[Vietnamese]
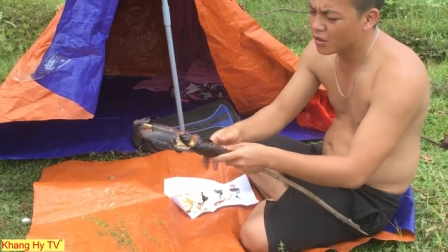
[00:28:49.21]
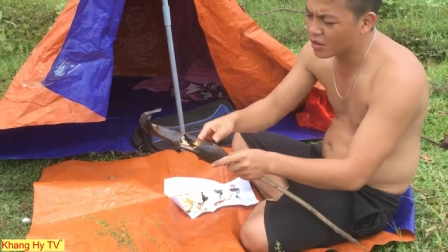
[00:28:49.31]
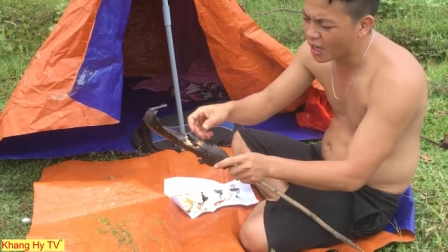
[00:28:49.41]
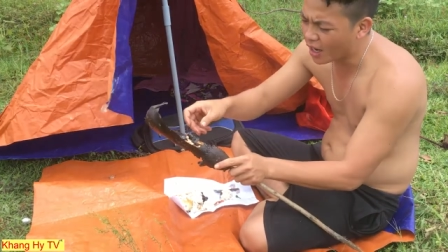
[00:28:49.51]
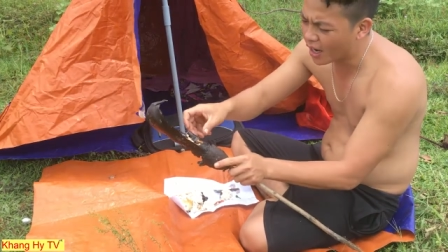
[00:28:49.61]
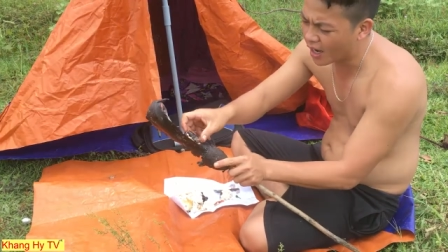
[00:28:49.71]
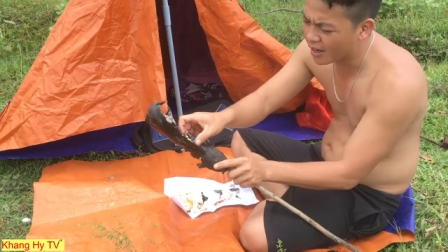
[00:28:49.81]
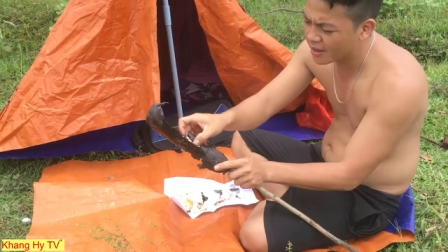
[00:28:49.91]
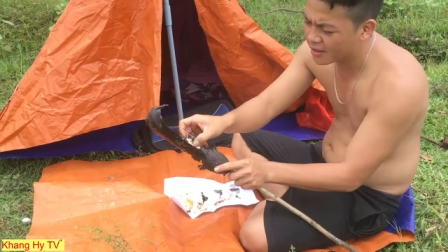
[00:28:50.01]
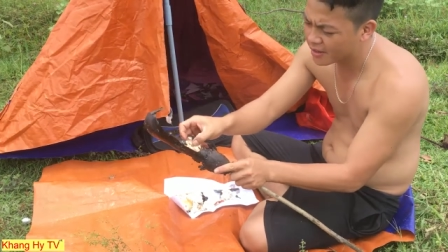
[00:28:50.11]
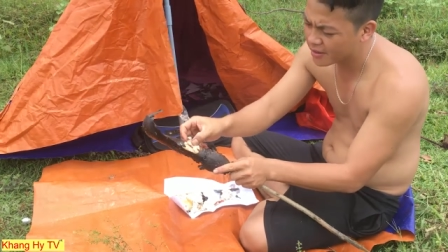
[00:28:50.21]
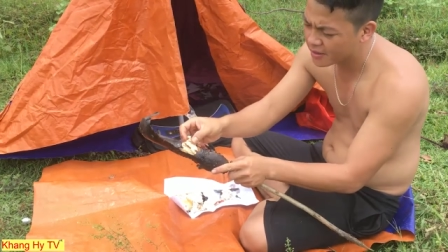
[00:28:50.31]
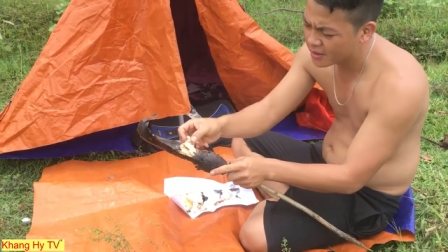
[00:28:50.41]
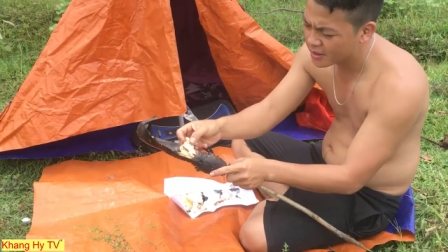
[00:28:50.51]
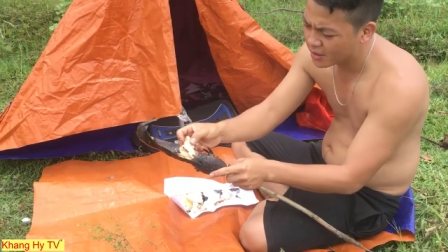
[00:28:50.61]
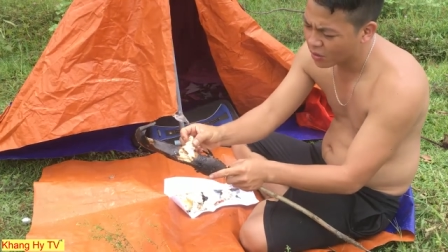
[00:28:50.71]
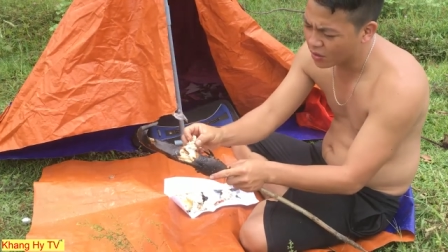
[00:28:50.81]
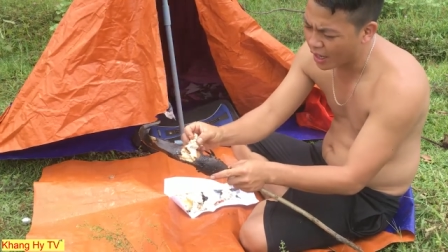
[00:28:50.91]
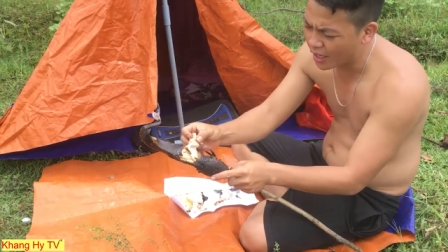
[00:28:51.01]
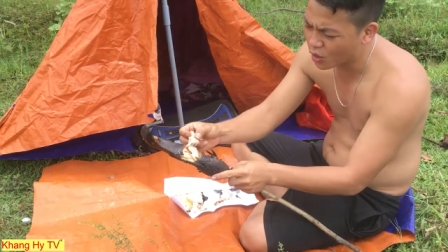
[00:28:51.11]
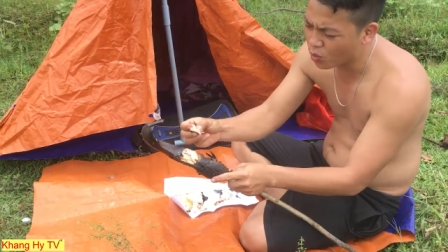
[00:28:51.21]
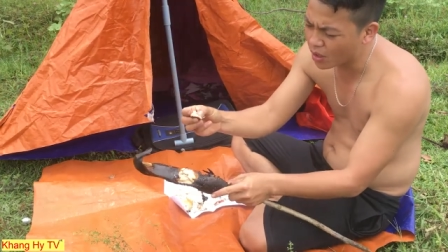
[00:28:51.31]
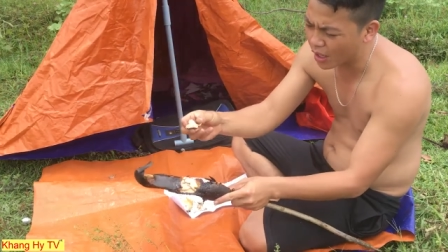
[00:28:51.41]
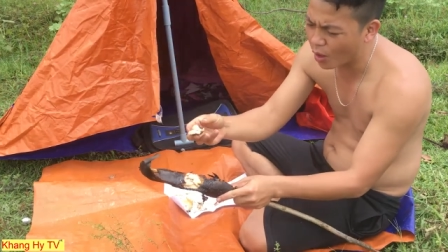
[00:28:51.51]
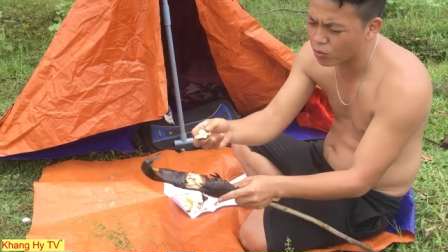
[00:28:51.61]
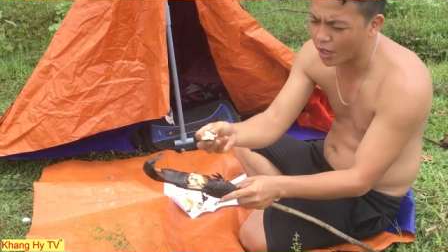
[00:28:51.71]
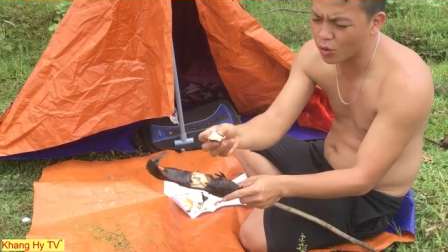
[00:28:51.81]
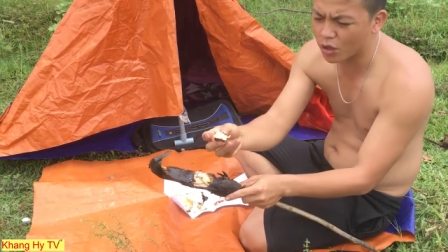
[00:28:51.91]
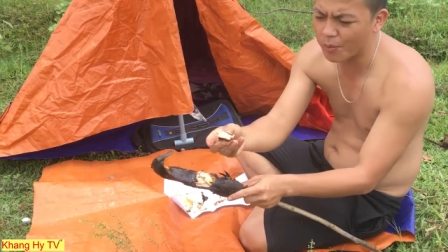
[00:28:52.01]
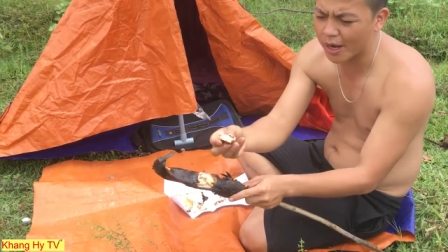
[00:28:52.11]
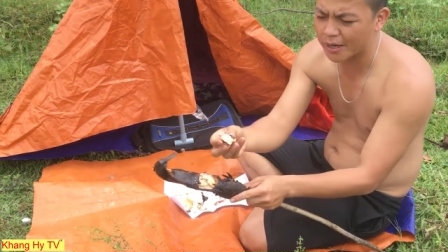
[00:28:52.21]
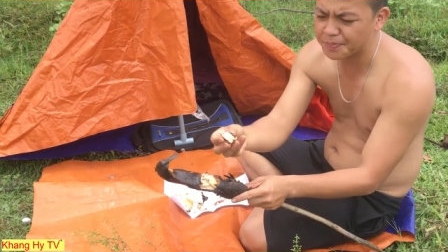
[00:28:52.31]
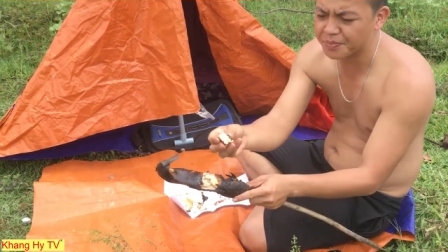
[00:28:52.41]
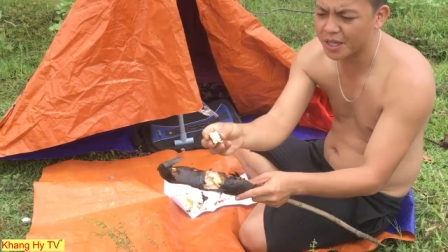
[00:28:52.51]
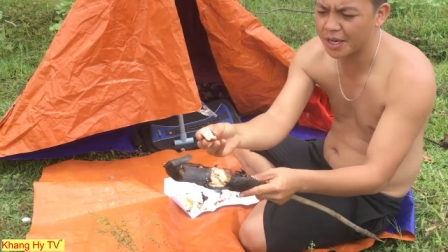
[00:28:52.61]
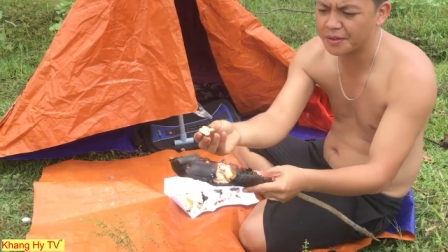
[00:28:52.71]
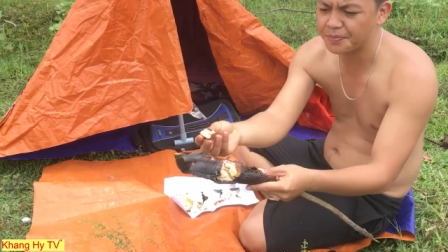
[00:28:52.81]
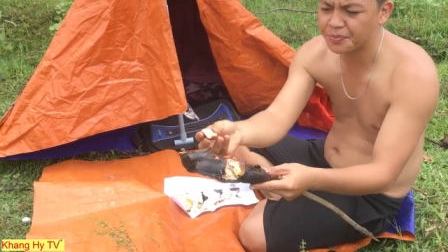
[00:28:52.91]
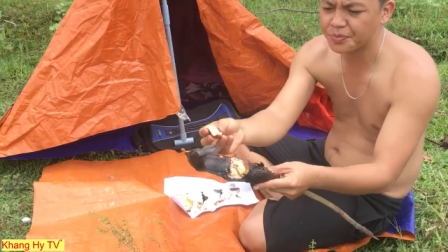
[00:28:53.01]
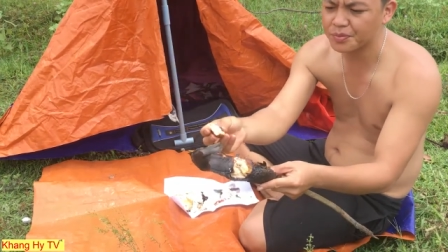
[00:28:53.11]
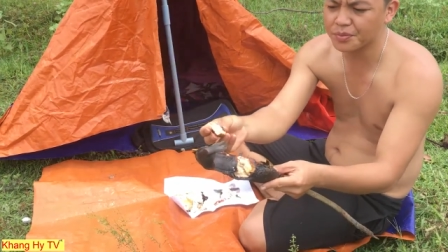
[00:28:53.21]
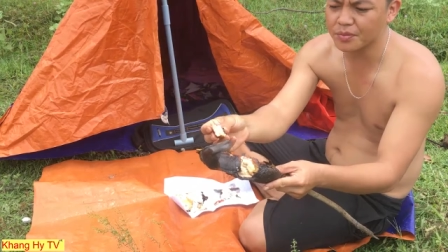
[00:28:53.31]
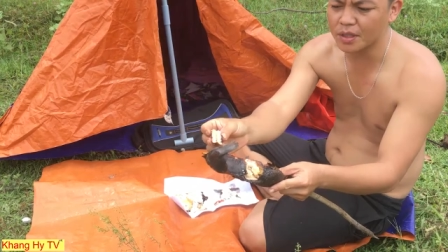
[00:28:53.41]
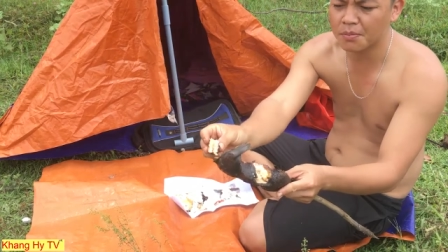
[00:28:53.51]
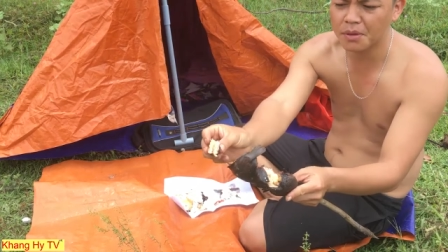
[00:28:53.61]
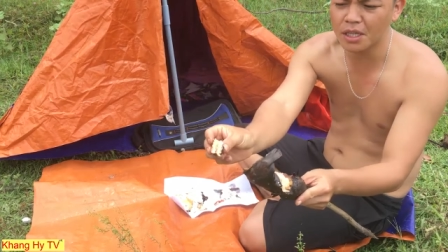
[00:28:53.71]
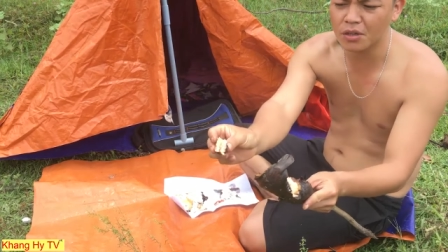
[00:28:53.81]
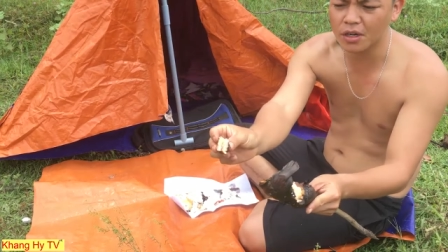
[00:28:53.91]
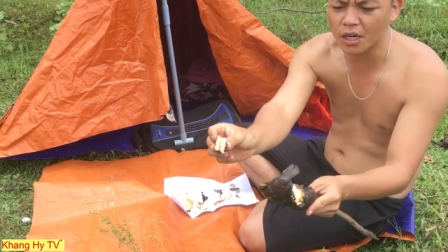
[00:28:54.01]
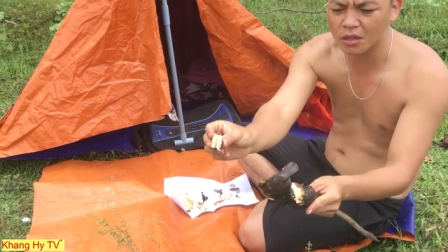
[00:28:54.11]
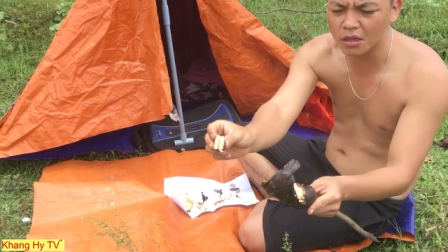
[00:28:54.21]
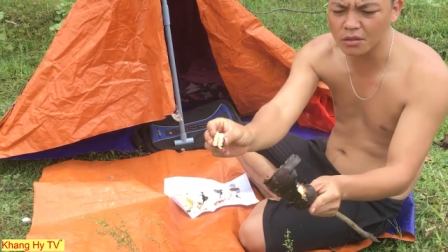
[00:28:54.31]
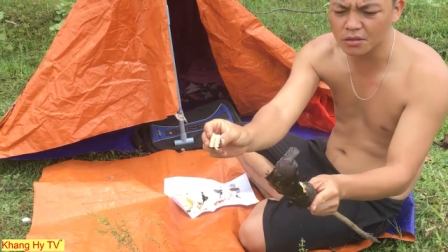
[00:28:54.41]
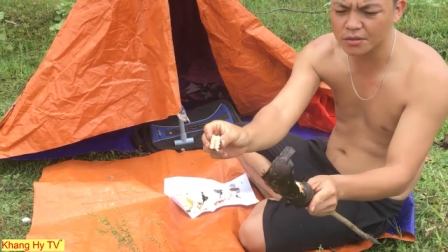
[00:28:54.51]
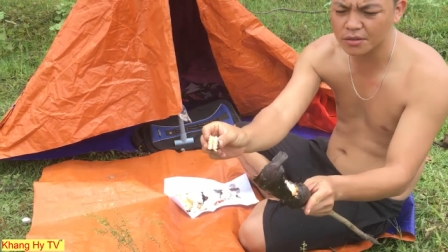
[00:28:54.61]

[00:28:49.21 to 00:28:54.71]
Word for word: cứng nhắc à con cá này đúng là cá đồng thật luôn các bạn ạ này miếng thịt nó rất là cứng